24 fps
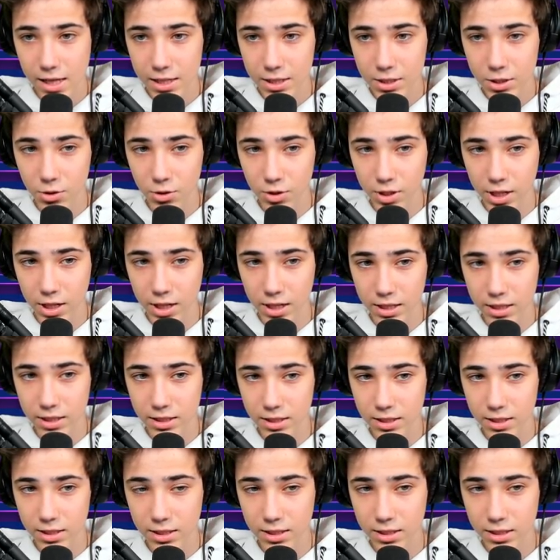
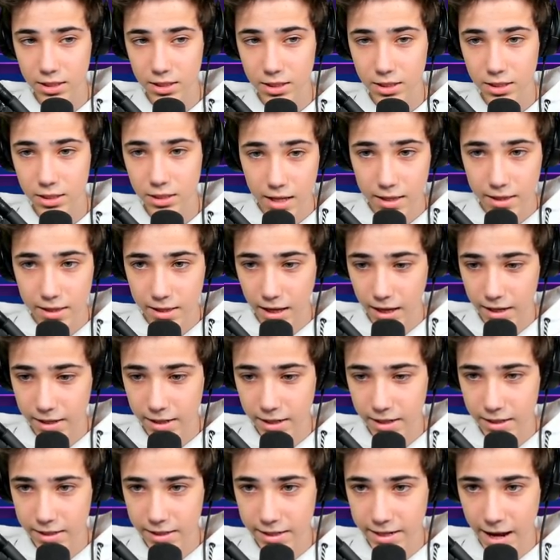Zuckerhacke.
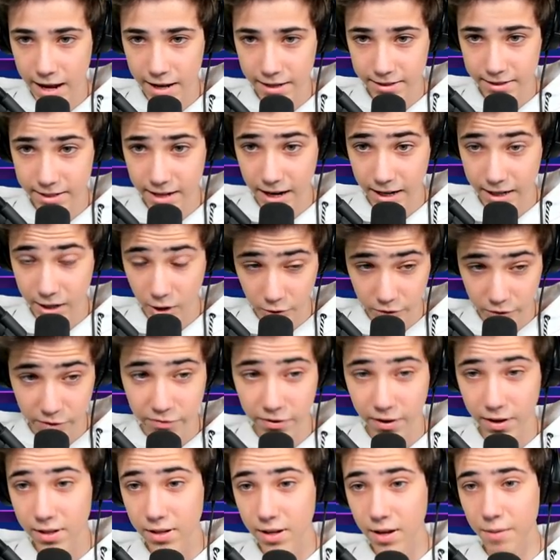Dann die Galaxy-Hacke, auf jeden
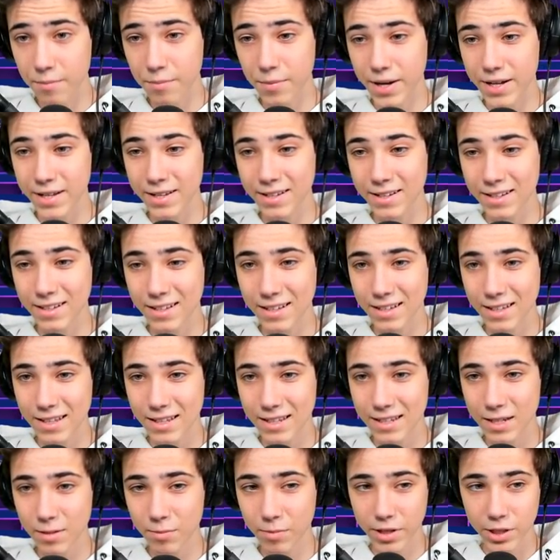Fall meine
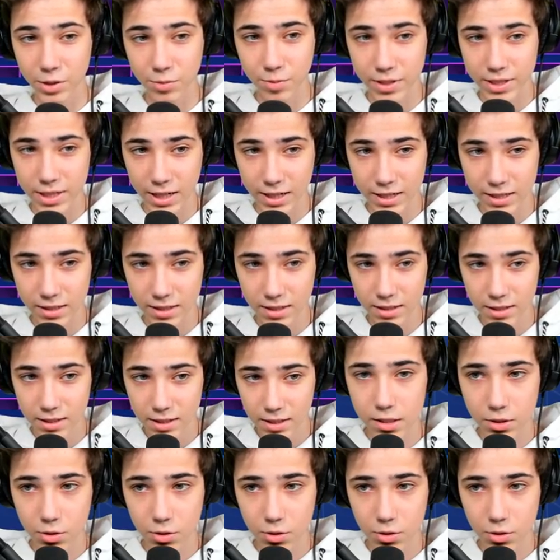Lieblingsspitzhacke.